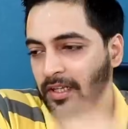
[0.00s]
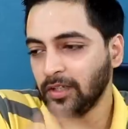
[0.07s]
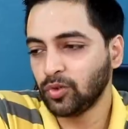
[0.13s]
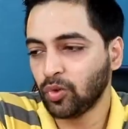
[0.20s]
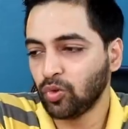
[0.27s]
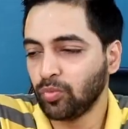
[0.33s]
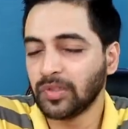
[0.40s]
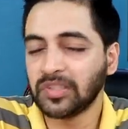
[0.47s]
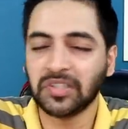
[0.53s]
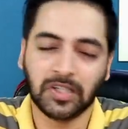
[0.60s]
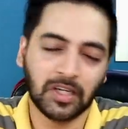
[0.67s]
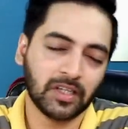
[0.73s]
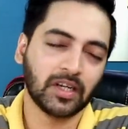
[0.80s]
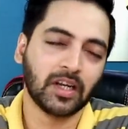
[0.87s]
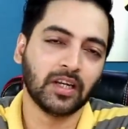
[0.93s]
लीक्स और रूमर्स
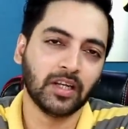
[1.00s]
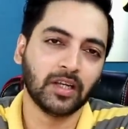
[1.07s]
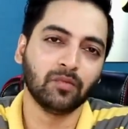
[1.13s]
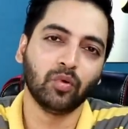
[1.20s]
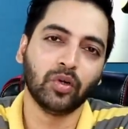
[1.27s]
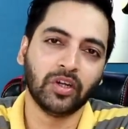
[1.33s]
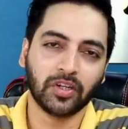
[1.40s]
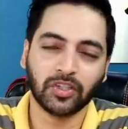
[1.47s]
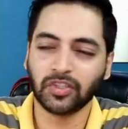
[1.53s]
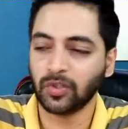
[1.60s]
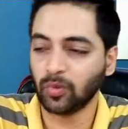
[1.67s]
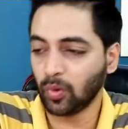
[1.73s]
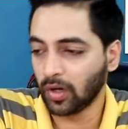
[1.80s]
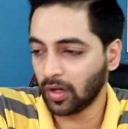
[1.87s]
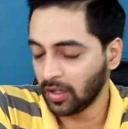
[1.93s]
निकल कर आ रहे हैं लेकिन वो
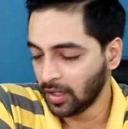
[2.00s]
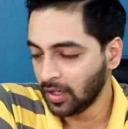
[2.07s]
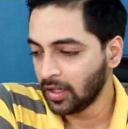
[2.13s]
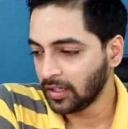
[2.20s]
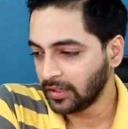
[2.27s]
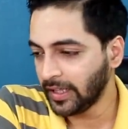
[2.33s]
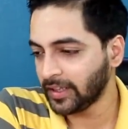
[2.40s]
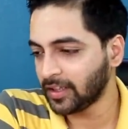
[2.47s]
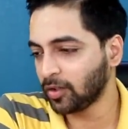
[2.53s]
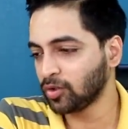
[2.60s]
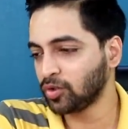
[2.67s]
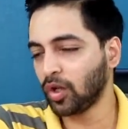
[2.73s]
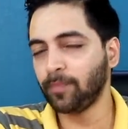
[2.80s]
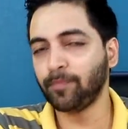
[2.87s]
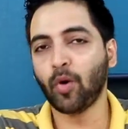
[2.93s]
इंटरेस्टिंग होगा देखते
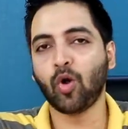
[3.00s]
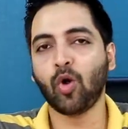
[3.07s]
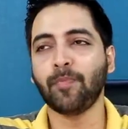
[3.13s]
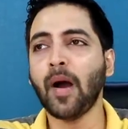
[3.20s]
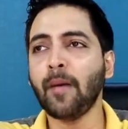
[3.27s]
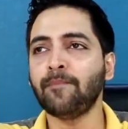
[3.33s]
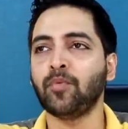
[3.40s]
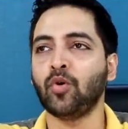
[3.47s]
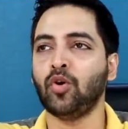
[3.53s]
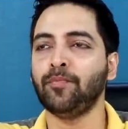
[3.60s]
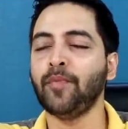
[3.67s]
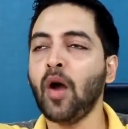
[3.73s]
दोस्तों और पोको पा पोको